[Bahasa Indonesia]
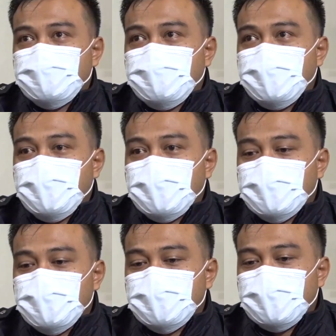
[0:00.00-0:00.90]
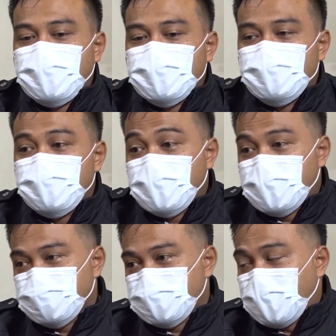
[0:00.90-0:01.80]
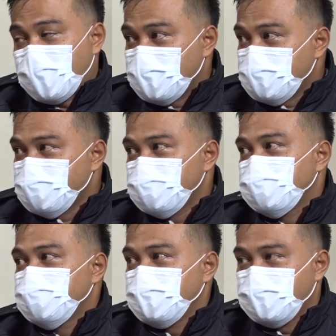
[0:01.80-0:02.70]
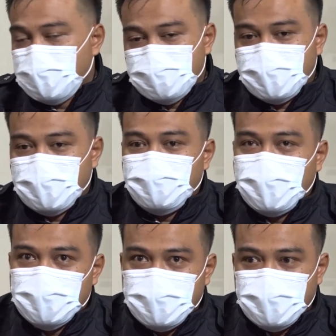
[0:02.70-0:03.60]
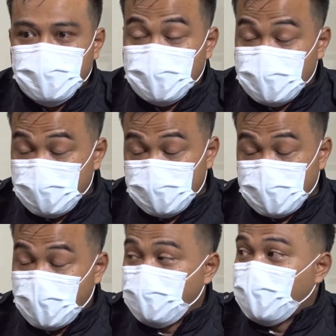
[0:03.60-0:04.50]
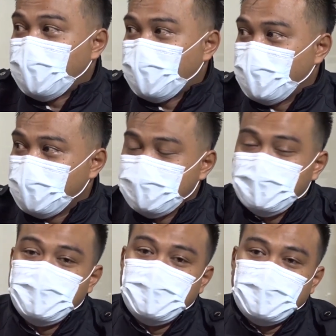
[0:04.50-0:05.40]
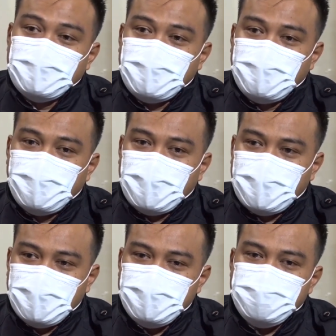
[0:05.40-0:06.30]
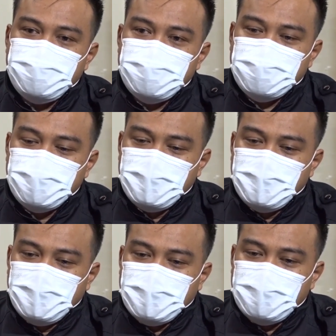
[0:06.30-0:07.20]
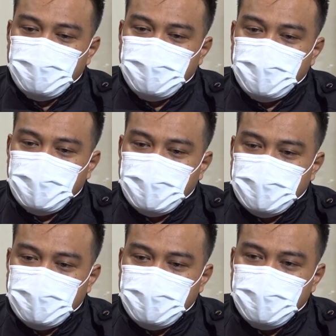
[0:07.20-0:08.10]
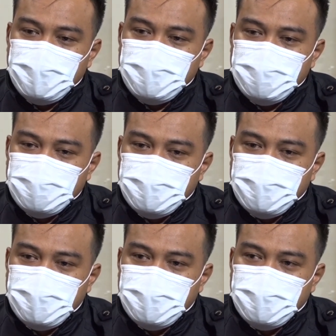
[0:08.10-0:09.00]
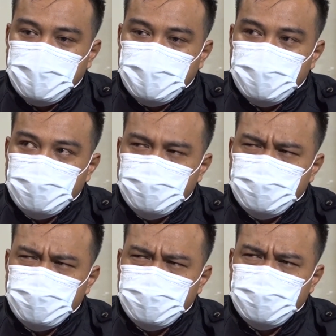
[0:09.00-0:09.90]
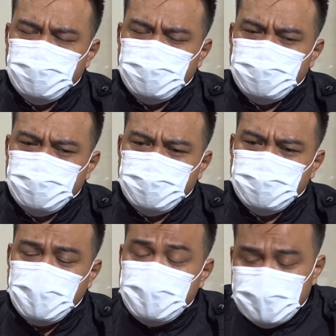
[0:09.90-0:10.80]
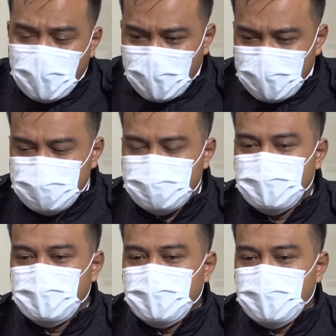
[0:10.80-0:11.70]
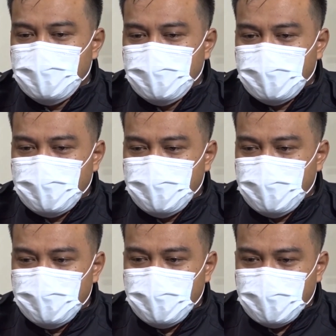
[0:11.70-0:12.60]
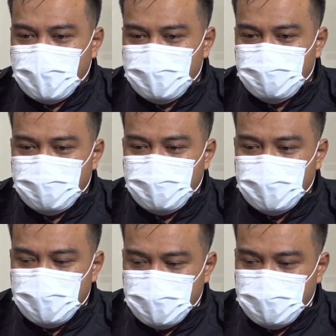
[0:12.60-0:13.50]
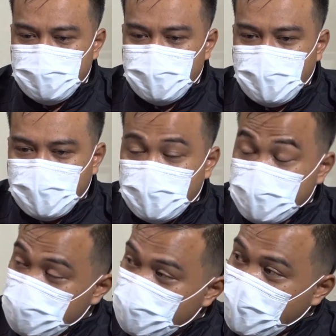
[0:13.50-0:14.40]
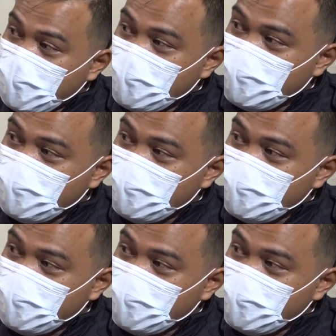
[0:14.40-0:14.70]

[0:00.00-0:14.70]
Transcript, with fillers: pemilih nanti itu akan diberi kaos tangan, kaos tangan plastik yang sekali pakai ya, sekali pakai. Kemudian nanti e, untuk tinta yang kami dengarkan informasi itu tidak akan dicelup lagi,